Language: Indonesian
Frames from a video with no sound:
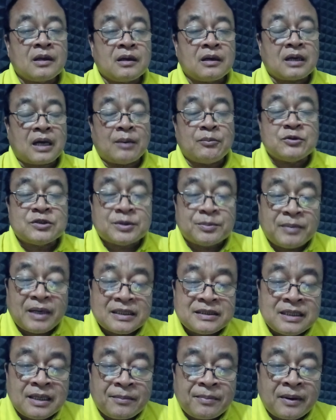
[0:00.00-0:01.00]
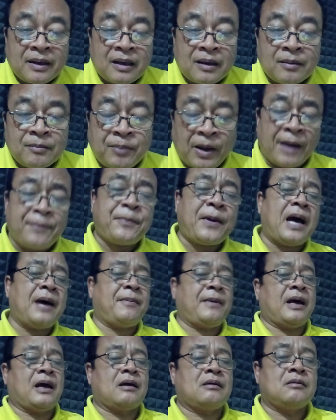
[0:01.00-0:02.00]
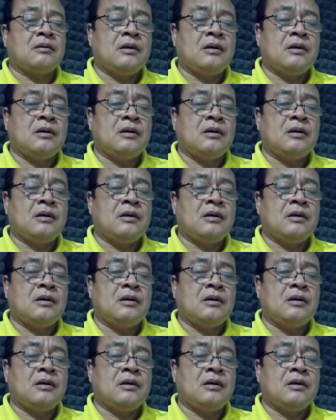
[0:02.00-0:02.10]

Kamu sembah siapa? Bapak, Pak.